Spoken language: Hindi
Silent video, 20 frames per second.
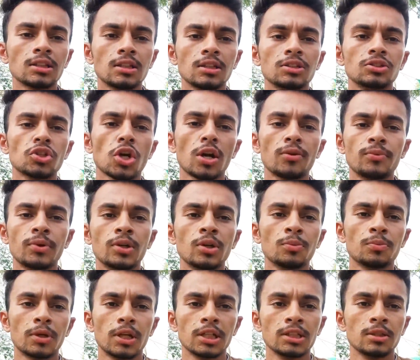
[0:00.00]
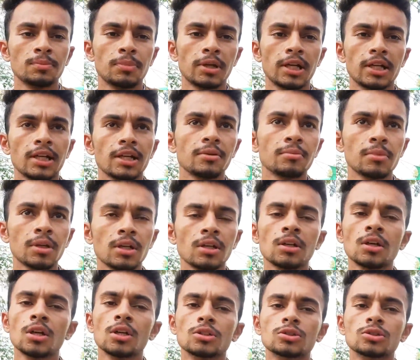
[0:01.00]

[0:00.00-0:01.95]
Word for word: था तीन चार वीडियो पड़ी थी पेंडिंग में